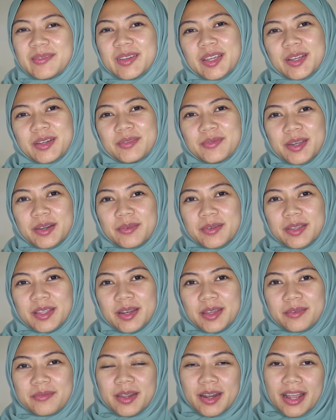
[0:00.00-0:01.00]
Assalamualaikum
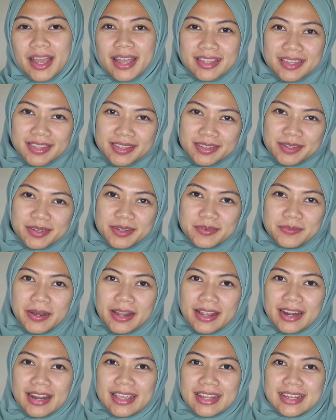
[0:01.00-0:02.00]
warahmatullahi wabarakatuh
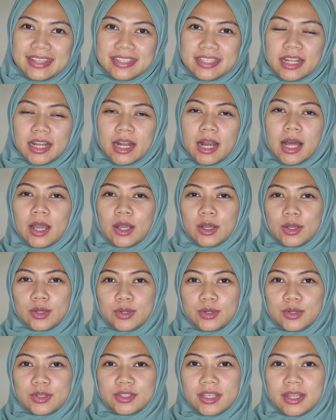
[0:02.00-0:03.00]
Balik lagi di channel
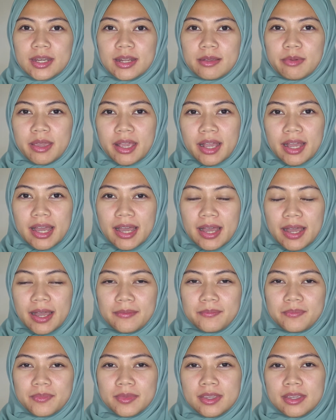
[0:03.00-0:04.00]
aku, Sena
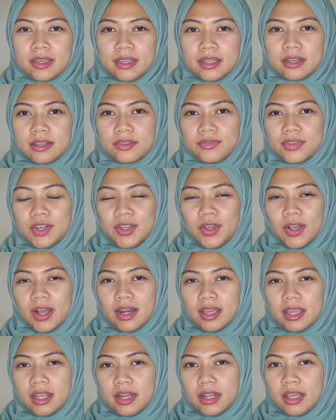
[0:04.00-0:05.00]
up. Di video
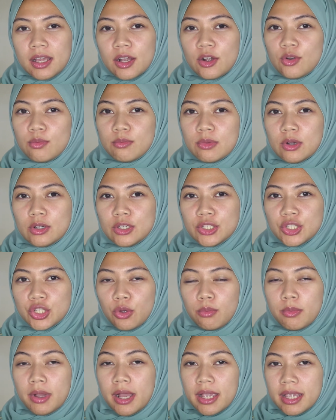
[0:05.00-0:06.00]
kali ini aku mau
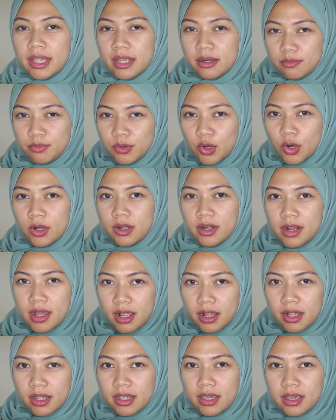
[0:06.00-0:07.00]
cobain
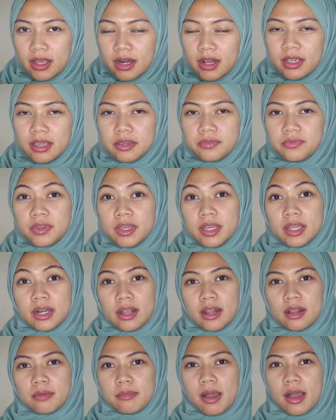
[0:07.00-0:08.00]
produk yang lagi
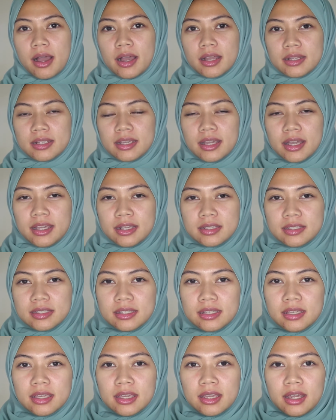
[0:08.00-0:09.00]
viral banget guys
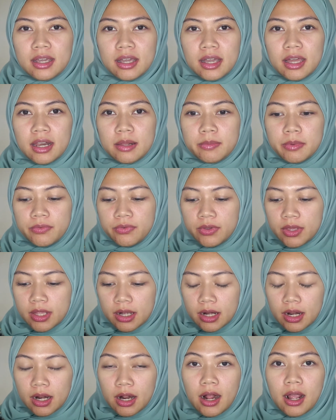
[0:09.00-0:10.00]
Kenapa
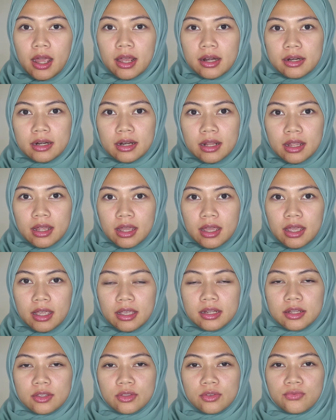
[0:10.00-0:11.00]
viral? Karena
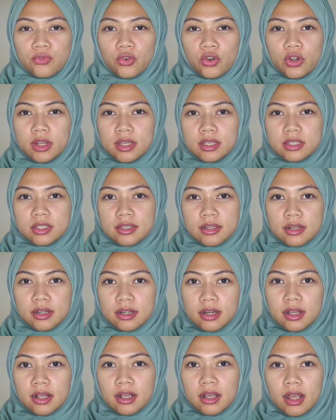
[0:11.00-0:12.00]
ini tuh
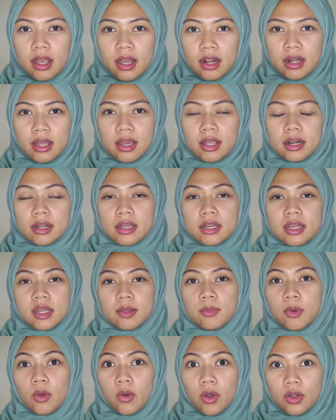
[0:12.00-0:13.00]
foundation dengan harga di
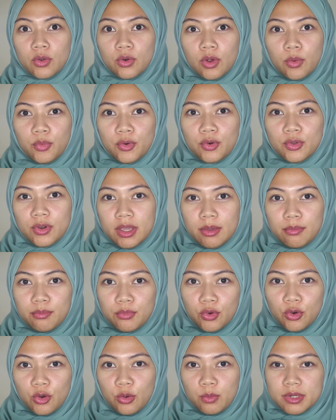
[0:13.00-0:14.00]
bawah 20
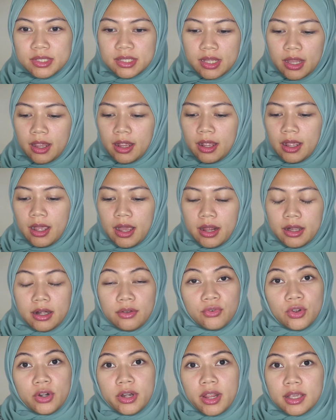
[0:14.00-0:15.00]
ribu Percaya nggak ada
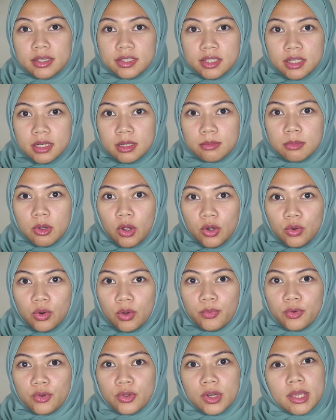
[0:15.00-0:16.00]
foundation di
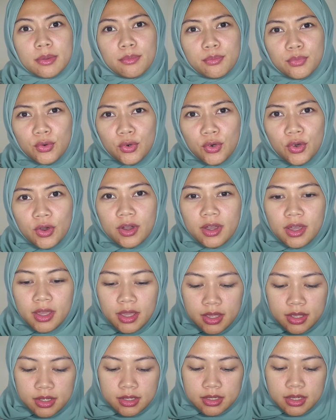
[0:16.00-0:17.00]
bawah 20 ribu?
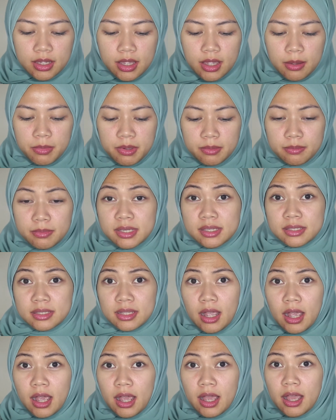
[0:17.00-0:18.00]
Emang
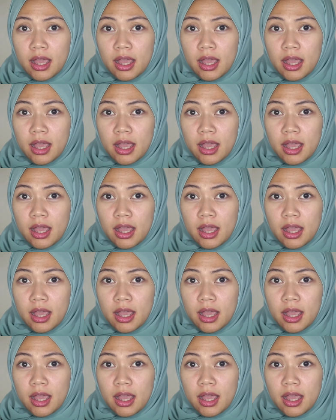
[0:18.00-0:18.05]
bisa?